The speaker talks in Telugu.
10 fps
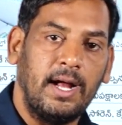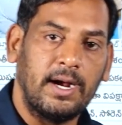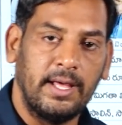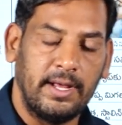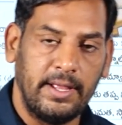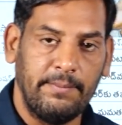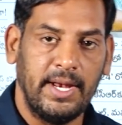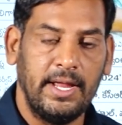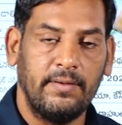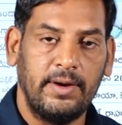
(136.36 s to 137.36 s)
అక్కడ
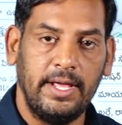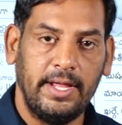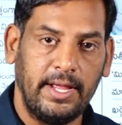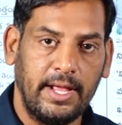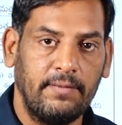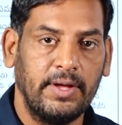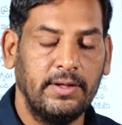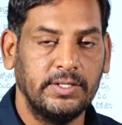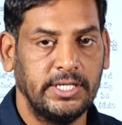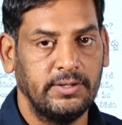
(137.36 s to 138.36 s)
ఎమ్మెల్యే ఉండి
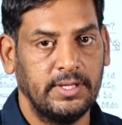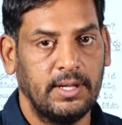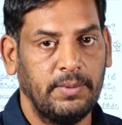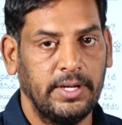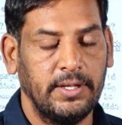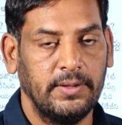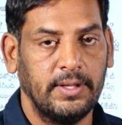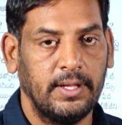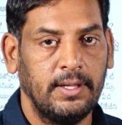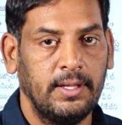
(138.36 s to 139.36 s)
అవన్నీ వచ్చేది ఉందా పోయేది
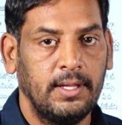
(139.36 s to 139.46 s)
ఉందా